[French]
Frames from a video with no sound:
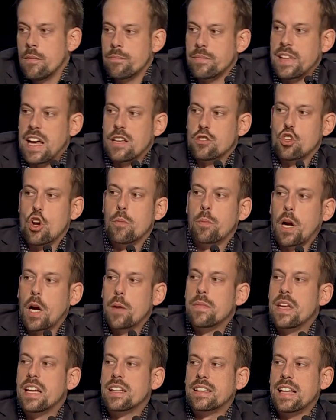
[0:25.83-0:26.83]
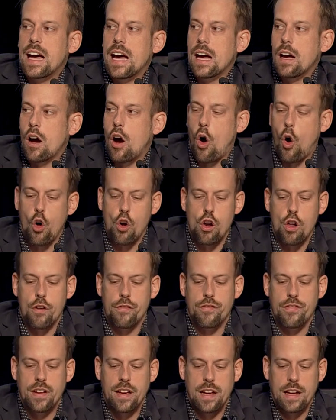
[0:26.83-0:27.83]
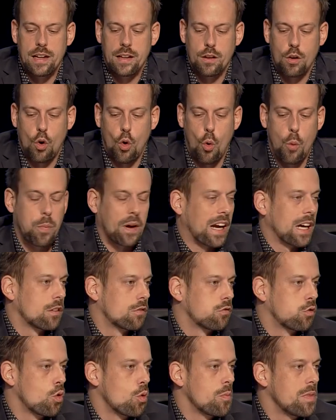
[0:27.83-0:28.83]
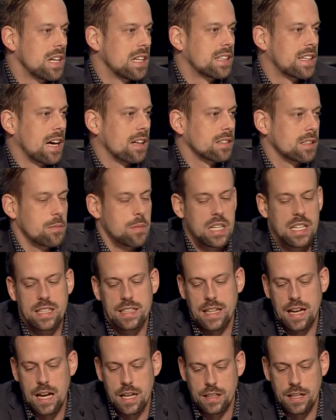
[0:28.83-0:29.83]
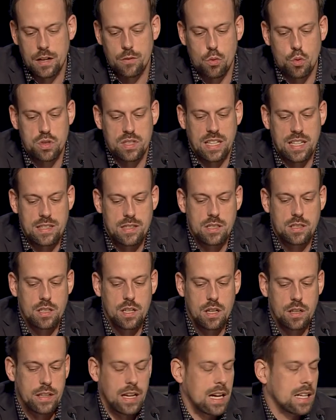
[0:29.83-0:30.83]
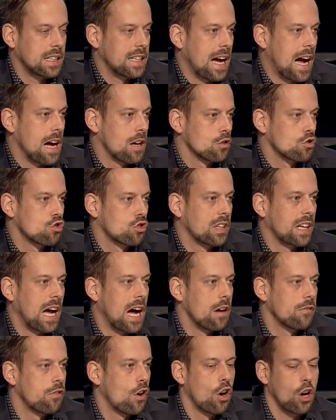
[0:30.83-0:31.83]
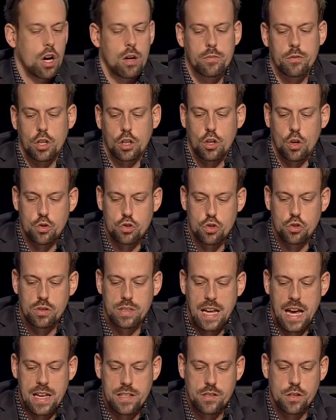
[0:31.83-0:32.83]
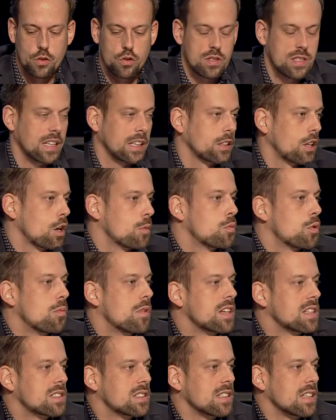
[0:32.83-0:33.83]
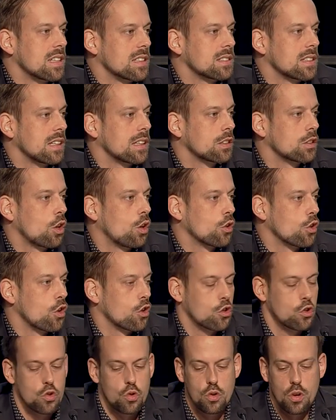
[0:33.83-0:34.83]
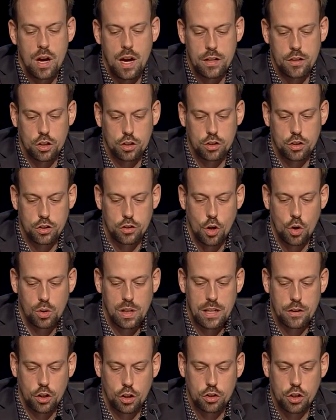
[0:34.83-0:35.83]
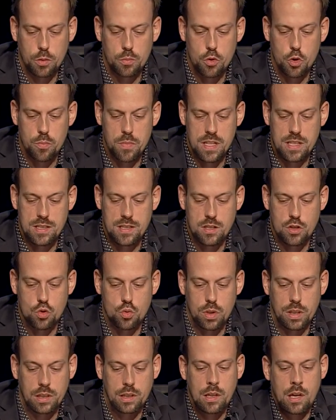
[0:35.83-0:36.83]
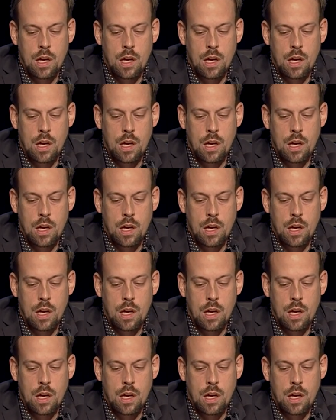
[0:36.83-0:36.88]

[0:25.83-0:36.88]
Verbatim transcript: Dans un premier temps, on le fait auprès de vous, militantes et militants, dans vos syndicats, dans le cadre du grand forum de consultation du secteur public CSN qu'on a tenu en octobre, donc en octobre 2018.